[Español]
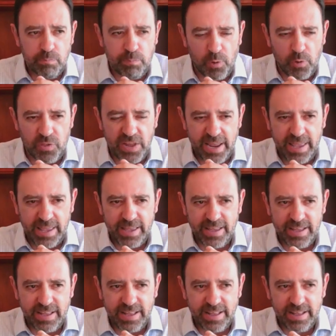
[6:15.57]

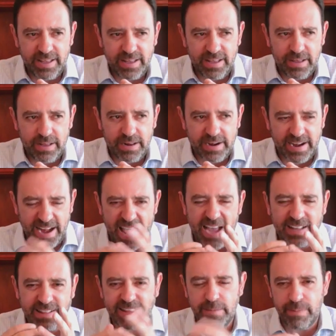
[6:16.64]
podré
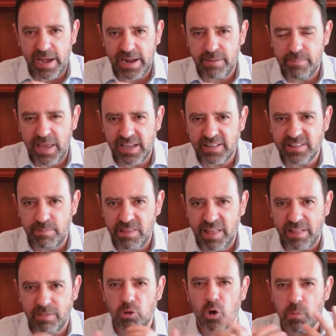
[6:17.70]
reactivar mi
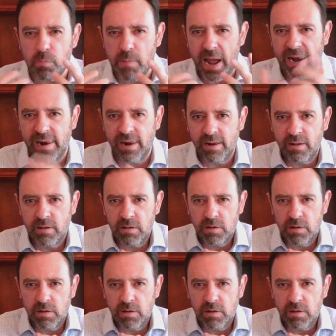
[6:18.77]
actividad normal.